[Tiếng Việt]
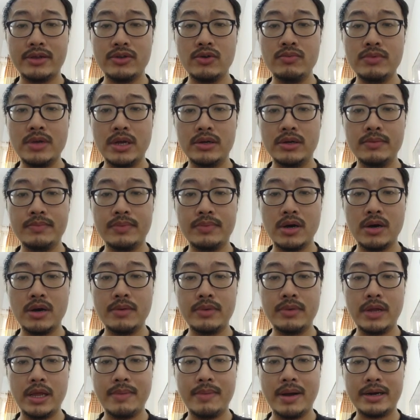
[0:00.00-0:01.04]
dung dịch nước gom
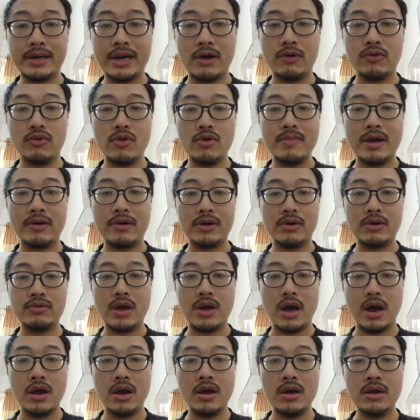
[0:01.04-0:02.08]
thì ban đầu có màu nâu
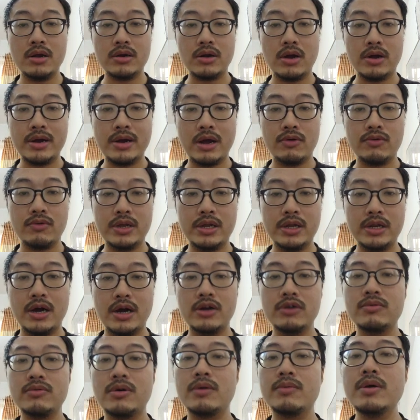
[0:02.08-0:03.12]
đỏ đỏ nâu gì đó
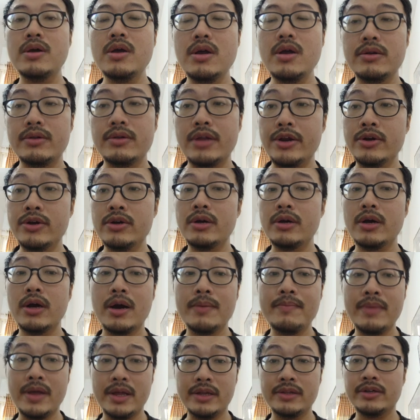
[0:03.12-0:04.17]
đúng không thì nước
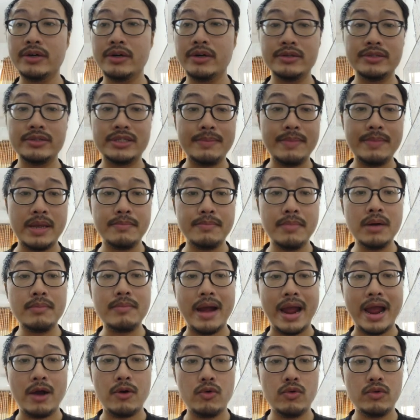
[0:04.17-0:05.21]
gom hiện tượng sẽ bị mất
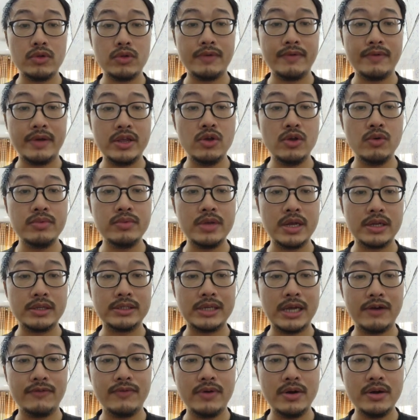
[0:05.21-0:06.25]
màu tại vì cái dung dịch
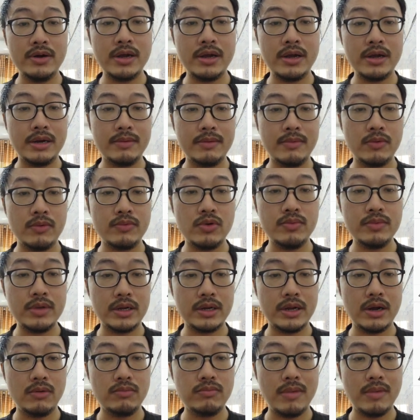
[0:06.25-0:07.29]
sao phấn ấy, là một dung dịch
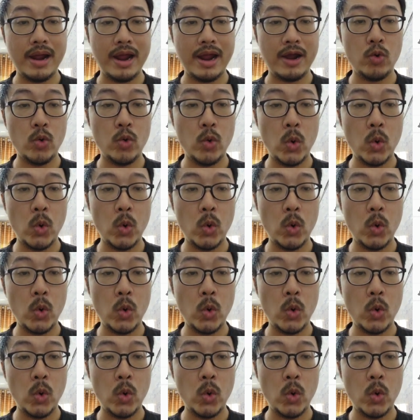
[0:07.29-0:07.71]
không màu